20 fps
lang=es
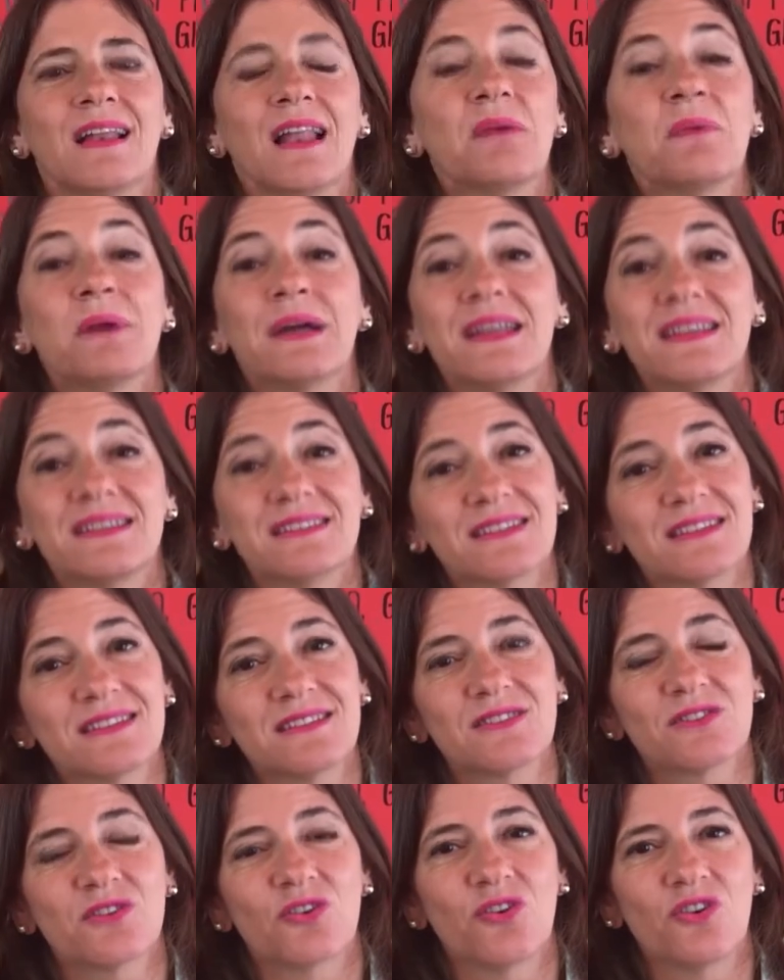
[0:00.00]
Las
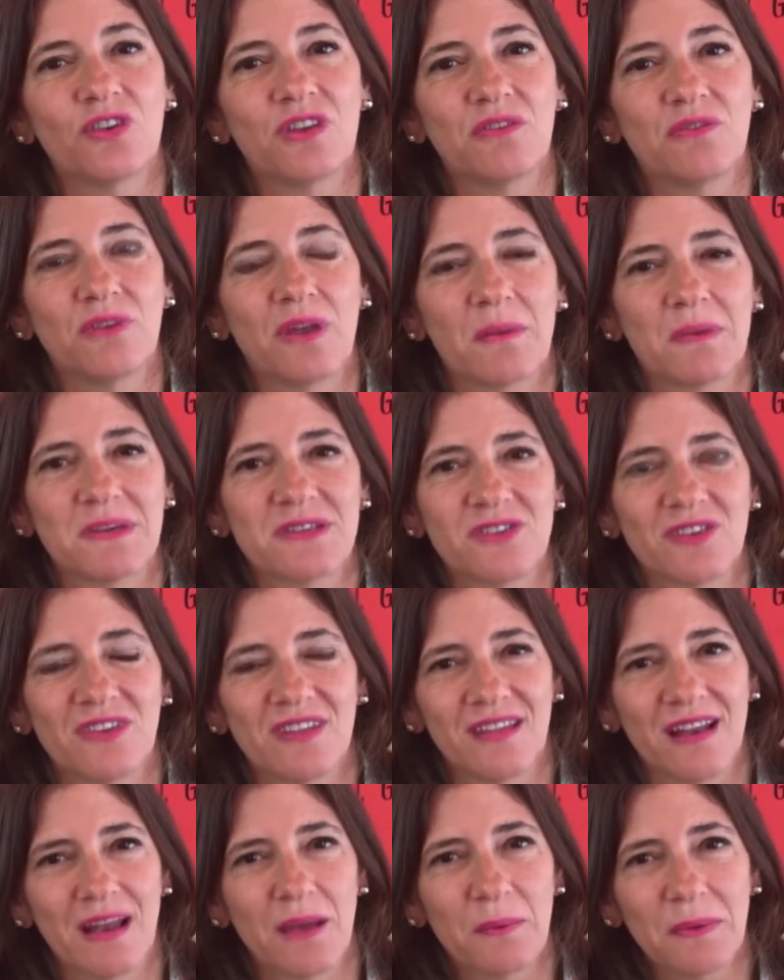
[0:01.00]
varices son
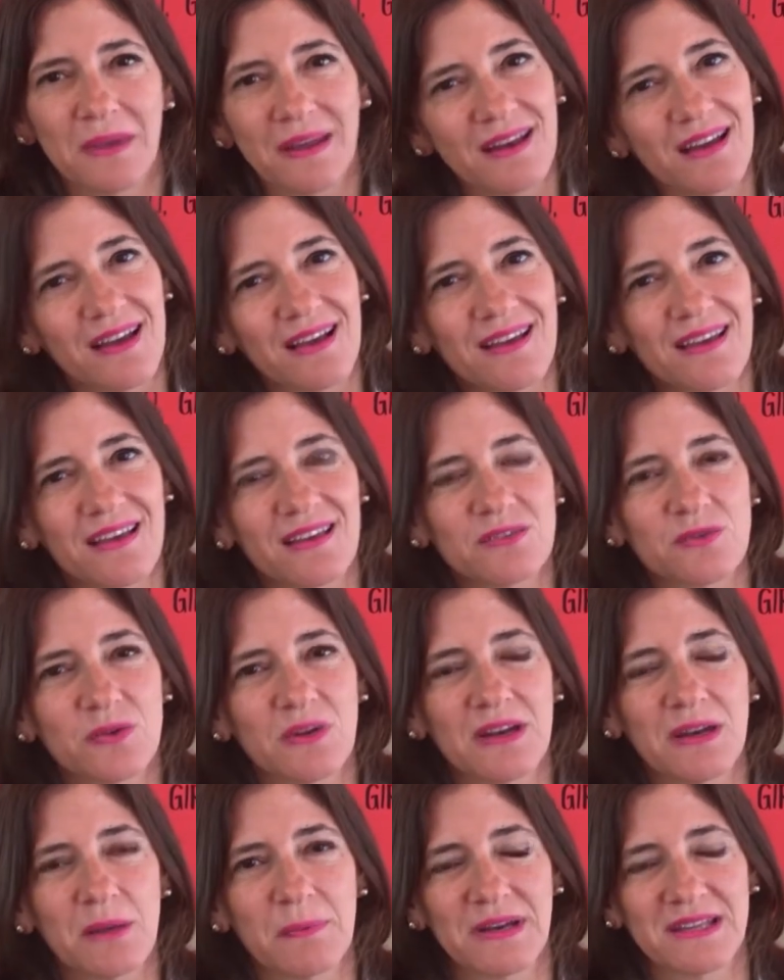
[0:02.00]
inflamaciones de las venas que
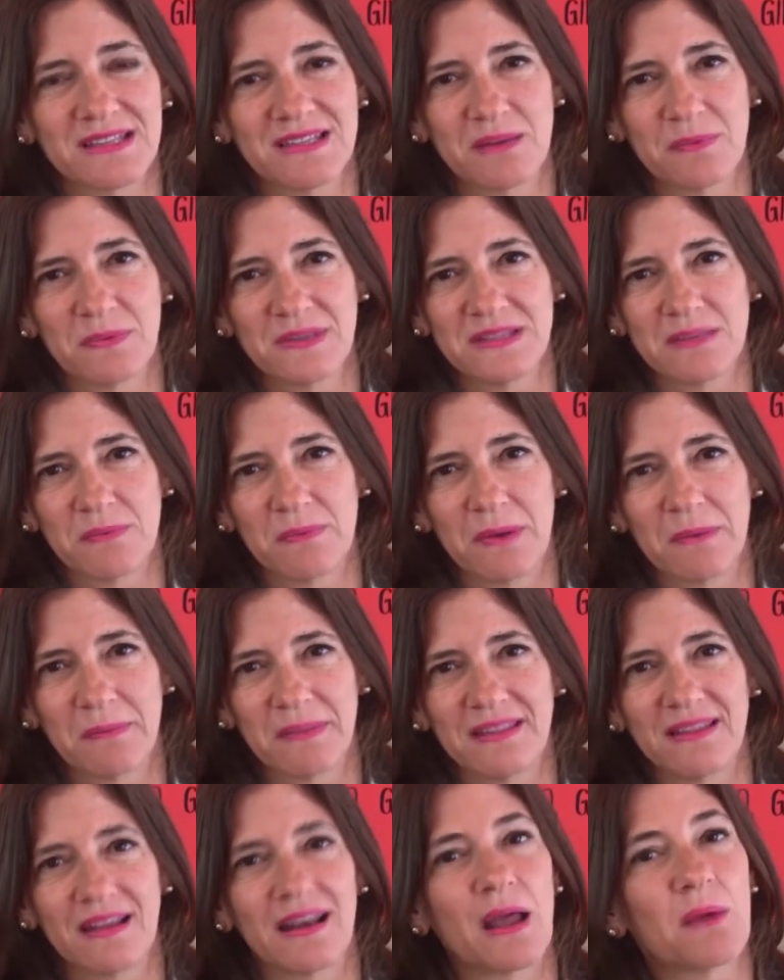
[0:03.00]
suelen aparecer
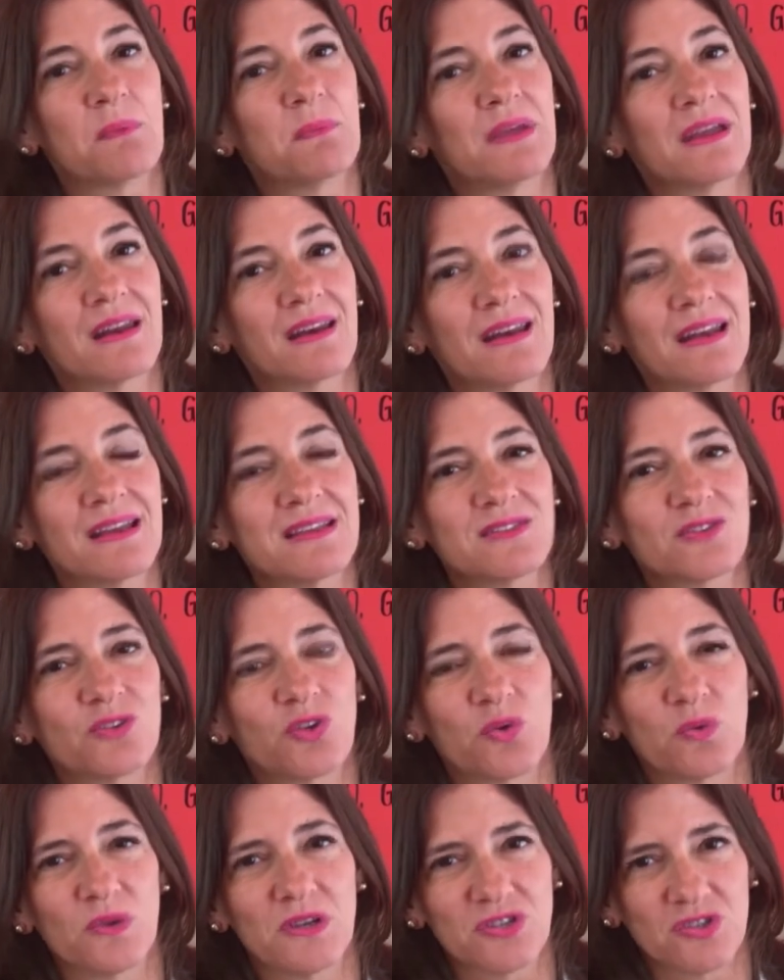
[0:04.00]
principalmente en las piernas,
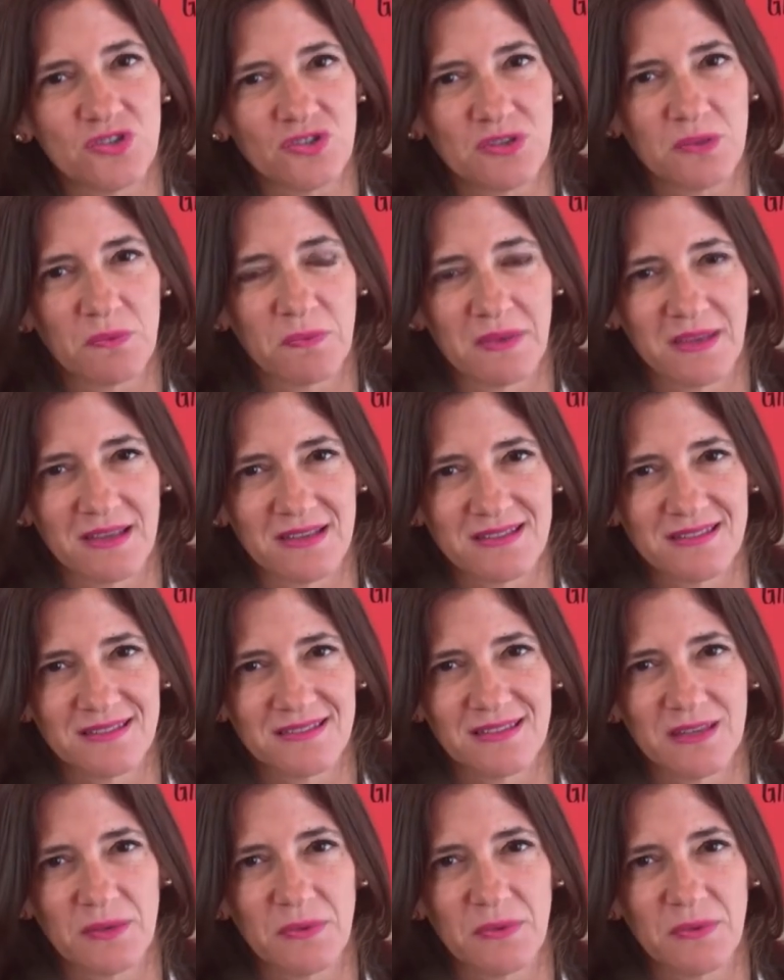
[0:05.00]
tobillos y pies.